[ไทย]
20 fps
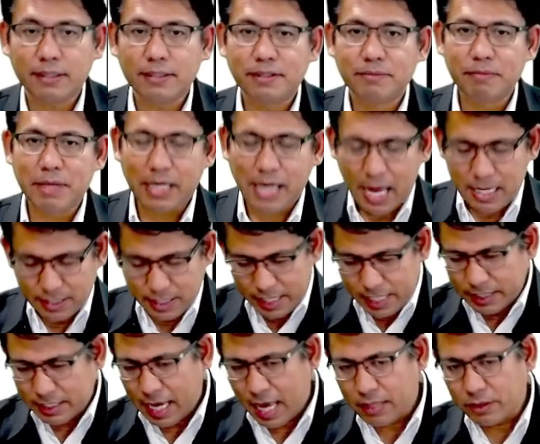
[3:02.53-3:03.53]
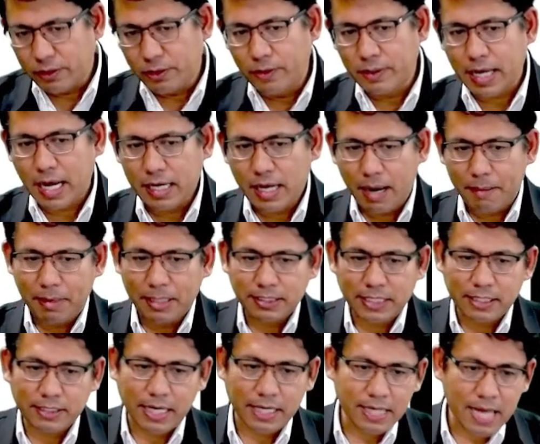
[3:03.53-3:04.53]
ลมีการเจรจาตกลงกันมา
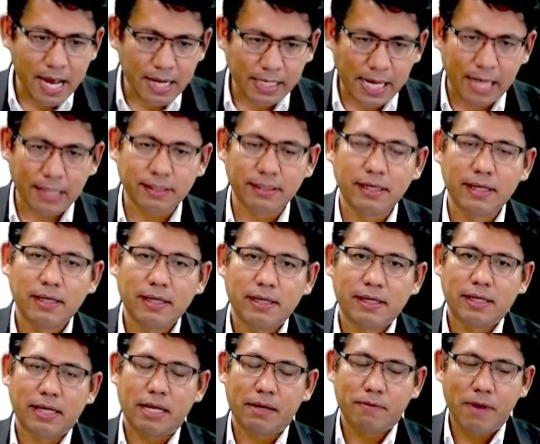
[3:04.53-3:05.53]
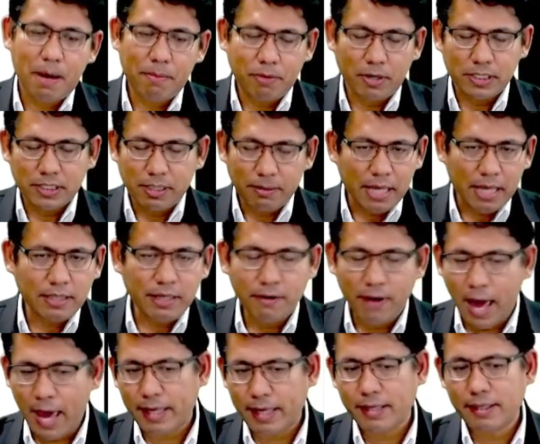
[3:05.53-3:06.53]
เซ็นสัญญากันว่าผ่อนชำระเท่า
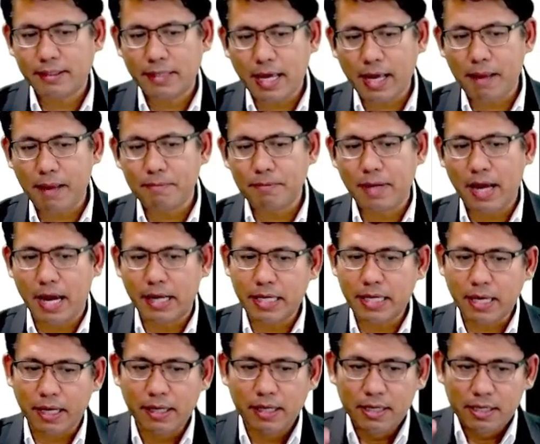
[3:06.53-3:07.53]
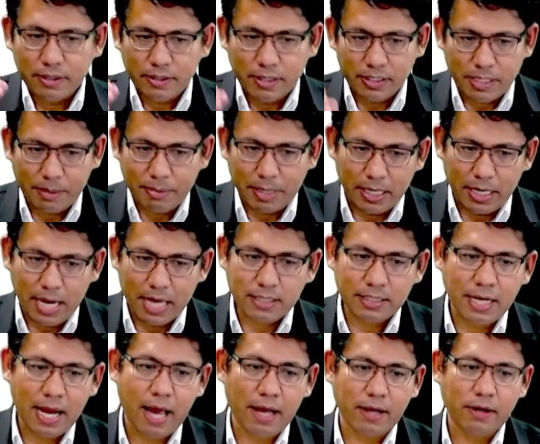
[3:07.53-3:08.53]
ไหร่นะครับอันนี้ก็จะเป็นลัก
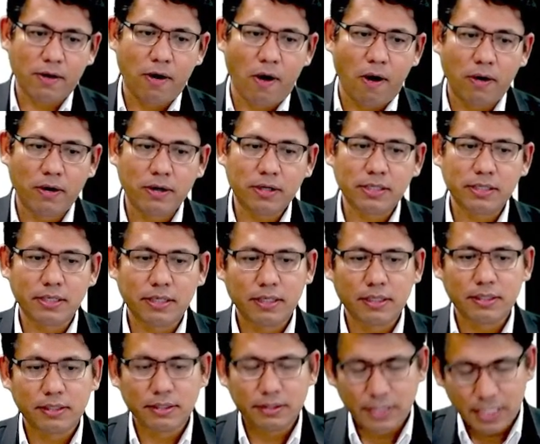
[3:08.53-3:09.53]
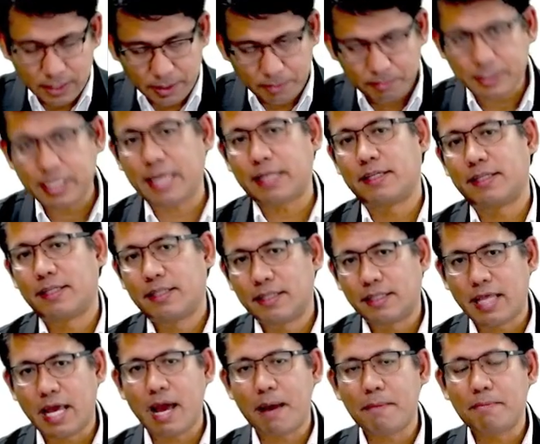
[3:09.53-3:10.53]
ษณะของที่
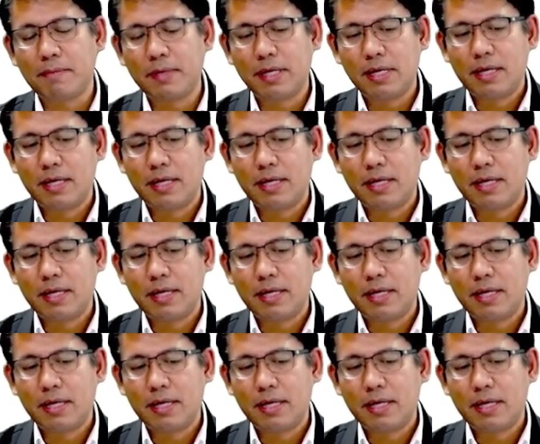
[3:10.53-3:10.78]
17นะครับ